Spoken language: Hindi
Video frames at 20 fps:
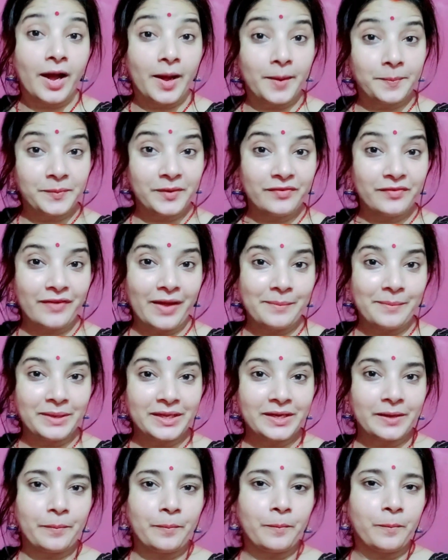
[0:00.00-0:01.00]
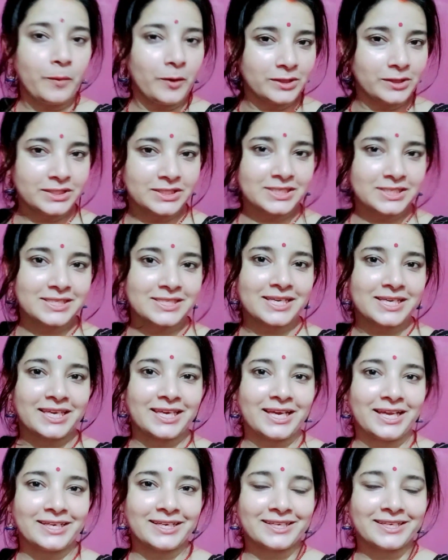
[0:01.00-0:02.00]
अपनी फैमिली का बहुत अच्छे से
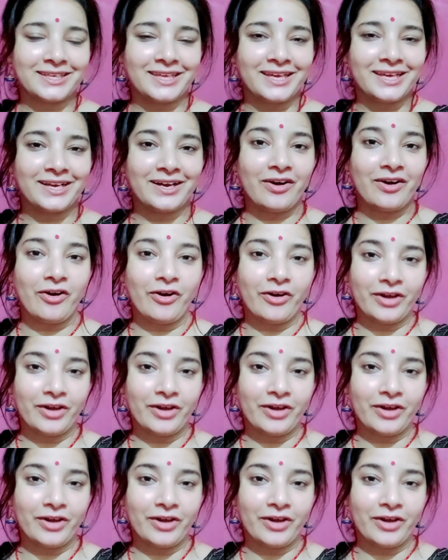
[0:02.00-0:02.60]
ख्याल रखिएगा